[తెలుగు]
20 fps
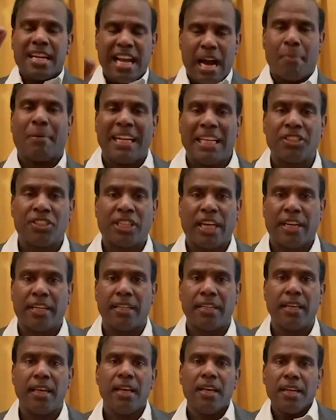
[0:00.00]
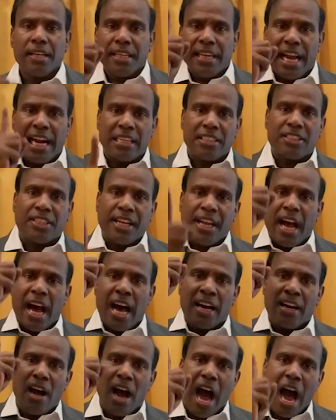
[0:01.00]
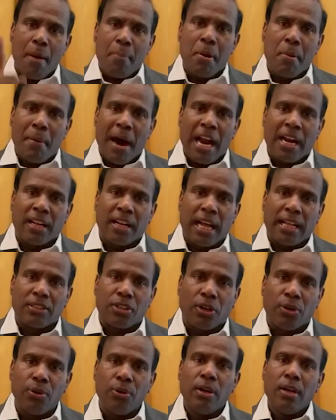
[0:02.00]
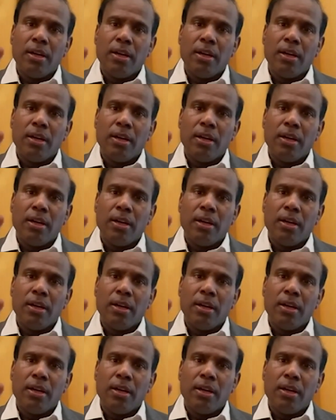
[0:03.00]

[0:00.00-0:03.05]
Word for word: గమనించండి ఎన్టీఆర్ అభిమానులందరూ